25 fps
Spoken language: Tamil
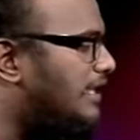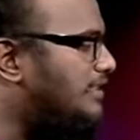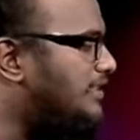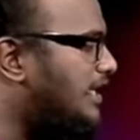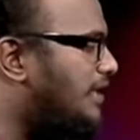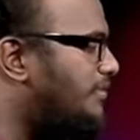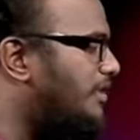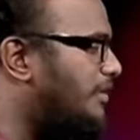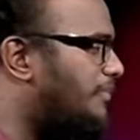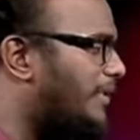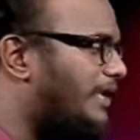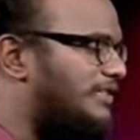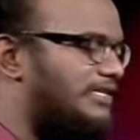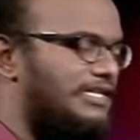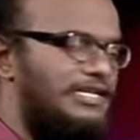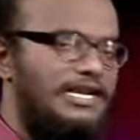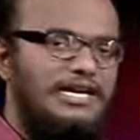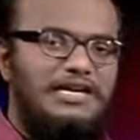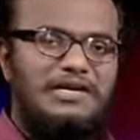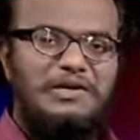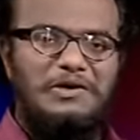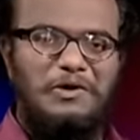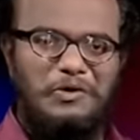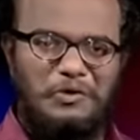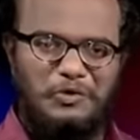சாத்தியம்னு
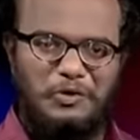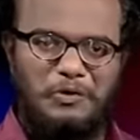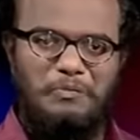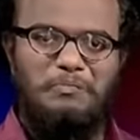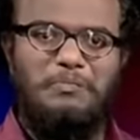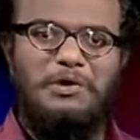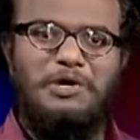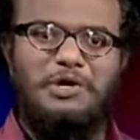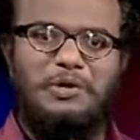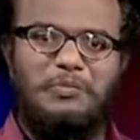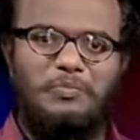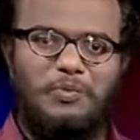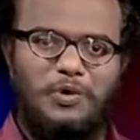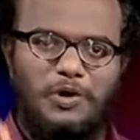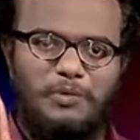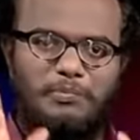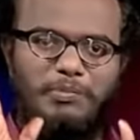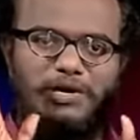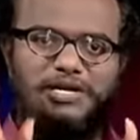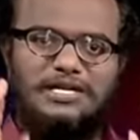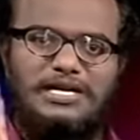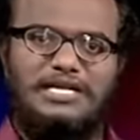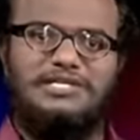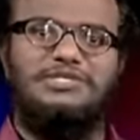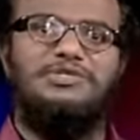பார்த்தீங்கன்னா ரொம்ப ரொம்ப
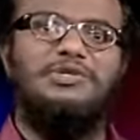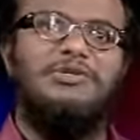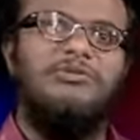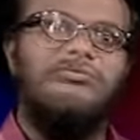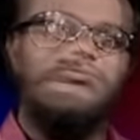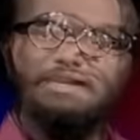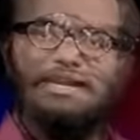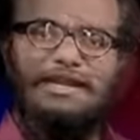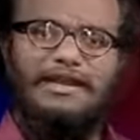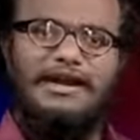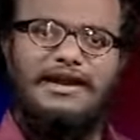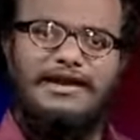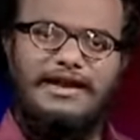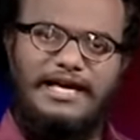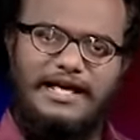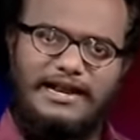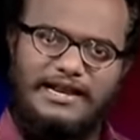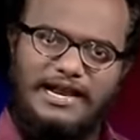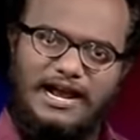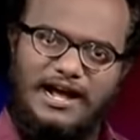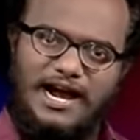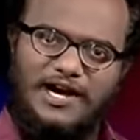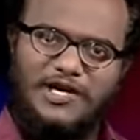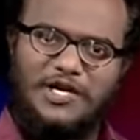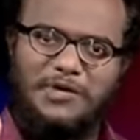ரொம்ப கஷ்டம் ஏன்னா
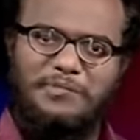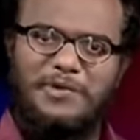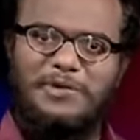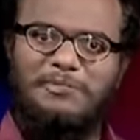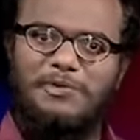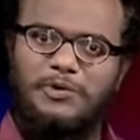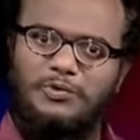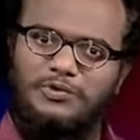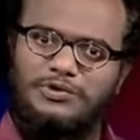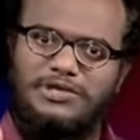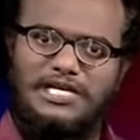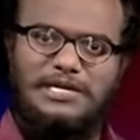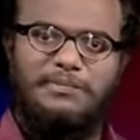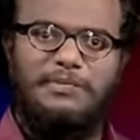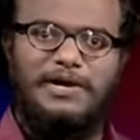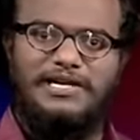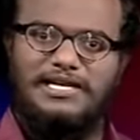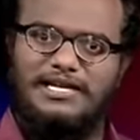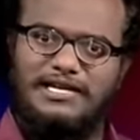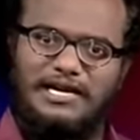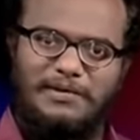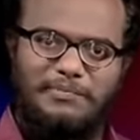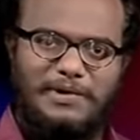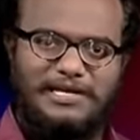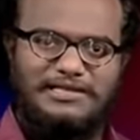நிறைய ஆட்டோமொபைல் உதிரி
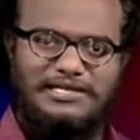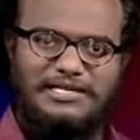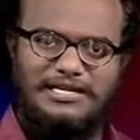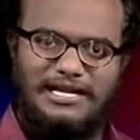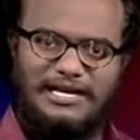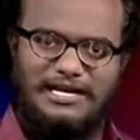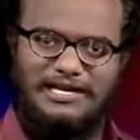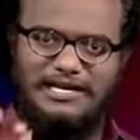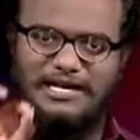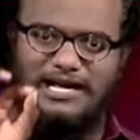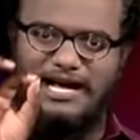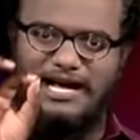பாகங்களை பார்த்தீங்கன்னா